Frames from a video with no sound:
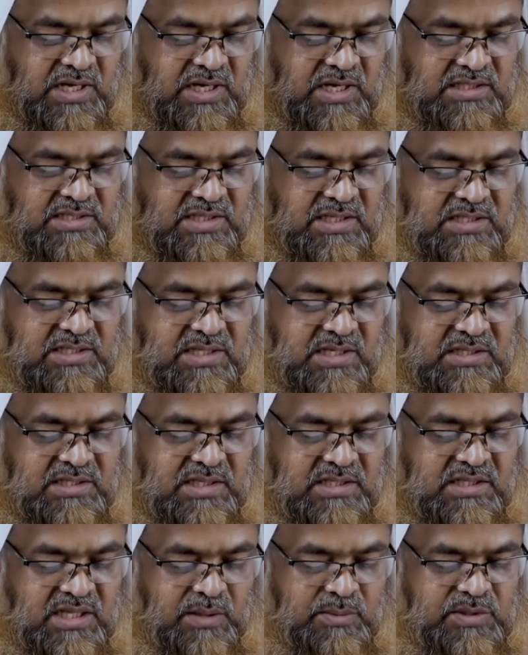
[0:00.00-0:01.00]
গাছ গাছটা
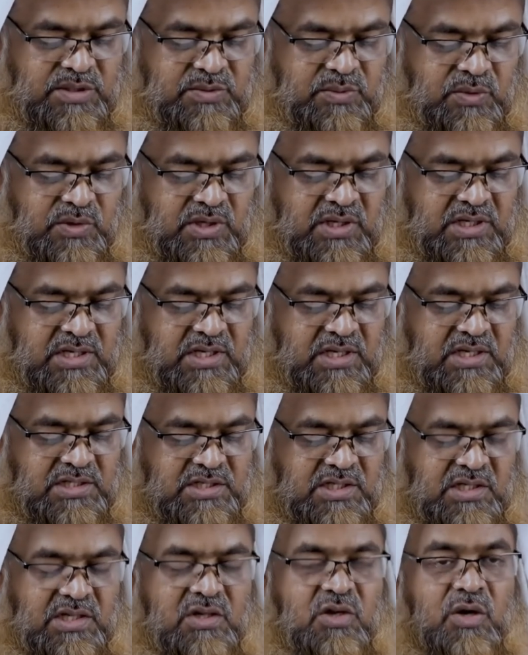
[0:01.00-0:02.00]
দিয়ে তাবিজ পড়লে কি
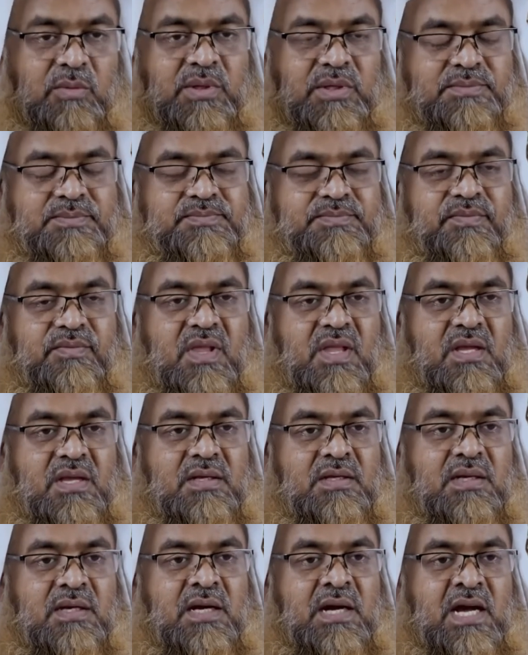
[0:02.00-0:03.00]
শিরিক হবে
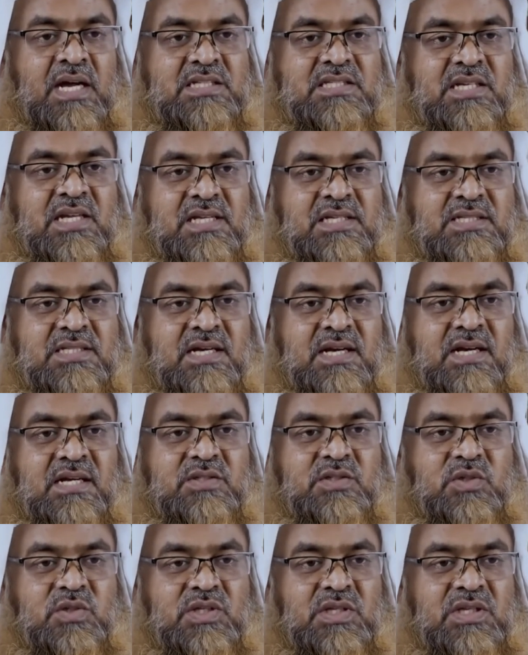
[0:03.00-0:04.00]
গাছ গাছরা
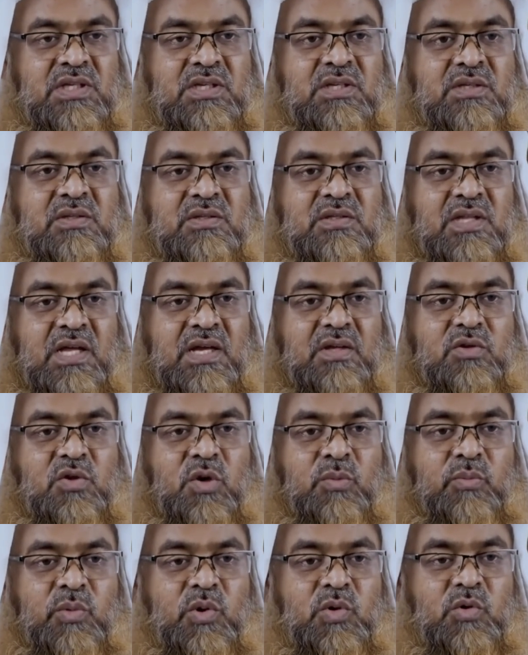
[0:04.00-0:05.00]
যদি তার
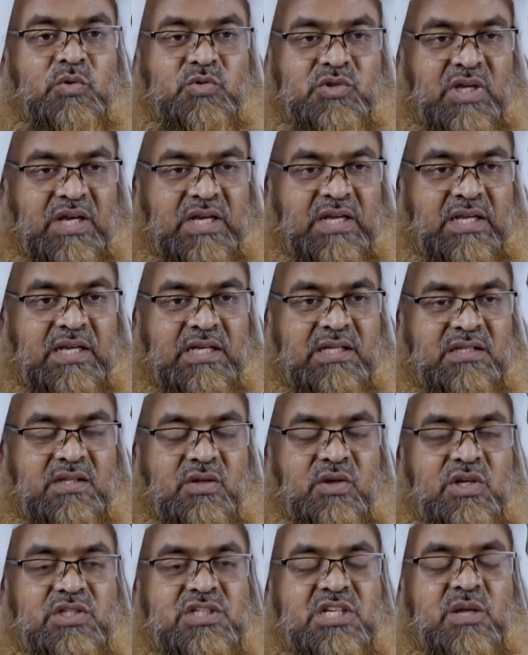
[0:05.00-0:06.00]
দ্রব্যগুণ থাকে
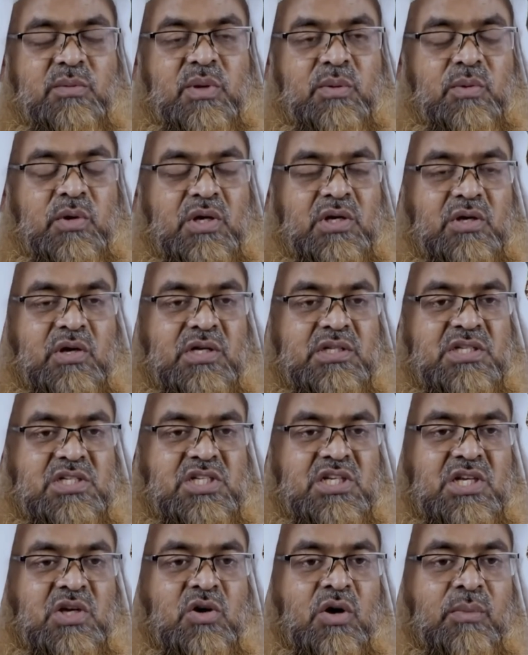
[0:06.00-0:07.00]
তাহলে সেটা ব্যবহার করাতে
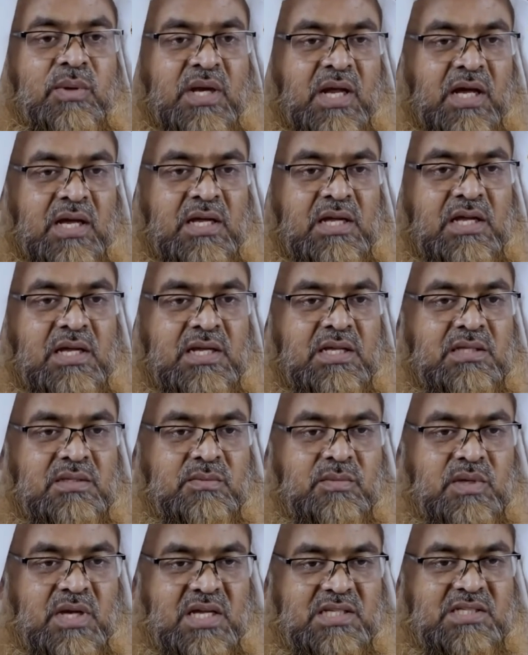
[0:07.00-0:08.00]
শিরিক হবে না
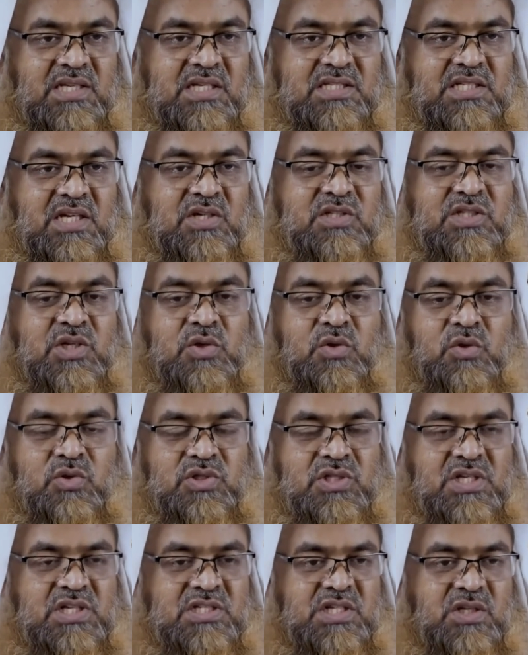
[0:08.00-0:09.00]
গাছ গাছরা যে কোনো
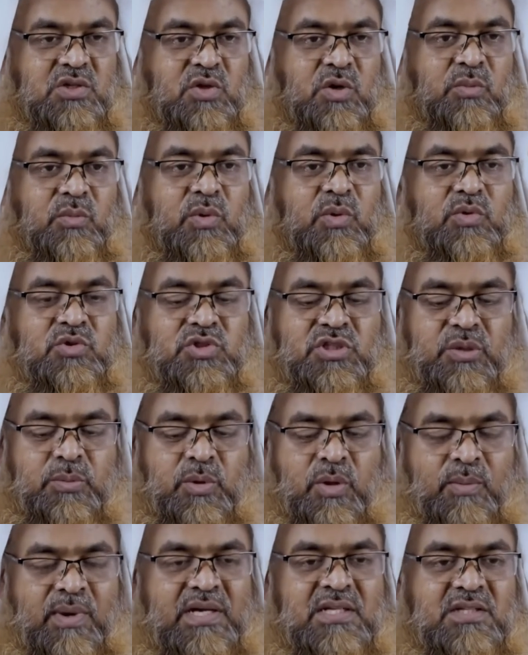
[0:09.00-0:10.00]
জিনিসে দ্রব্যগুণ যদি
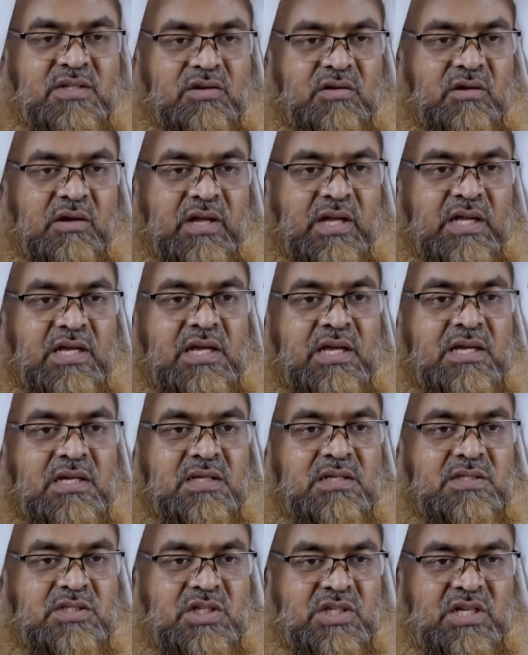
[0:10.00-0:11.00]
প্রমাণিত হয়
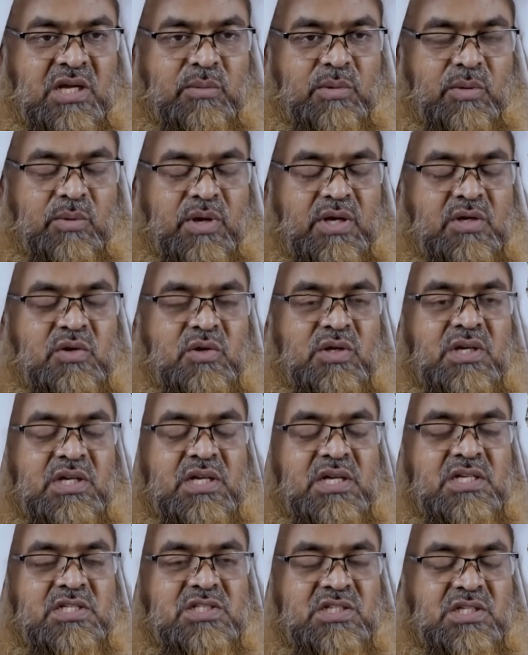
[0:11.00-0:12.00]
সেটা ব্যবহার
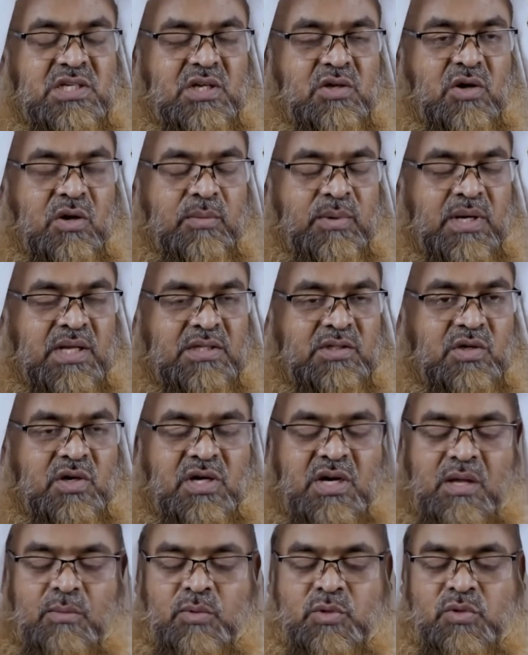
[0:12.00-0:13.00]
করলে শিরিক হবে না
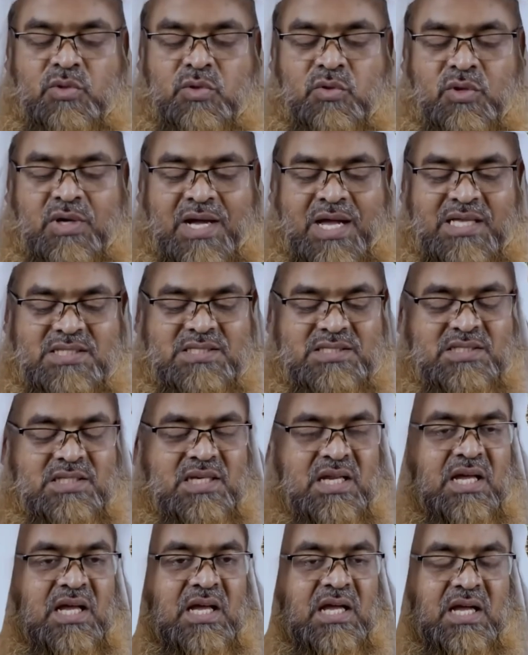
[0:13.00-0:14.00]
ধরেন এমন কোনো গাছ
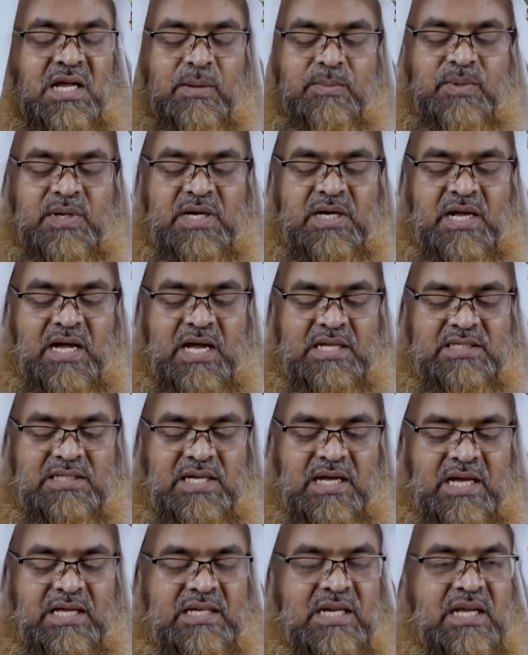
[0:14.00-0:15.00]
যেটা আপনার হাত
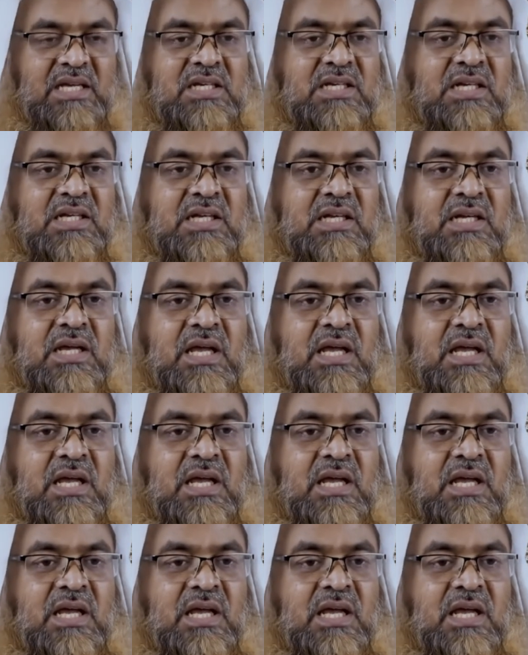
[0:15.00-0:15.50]
গায়ে রাখলে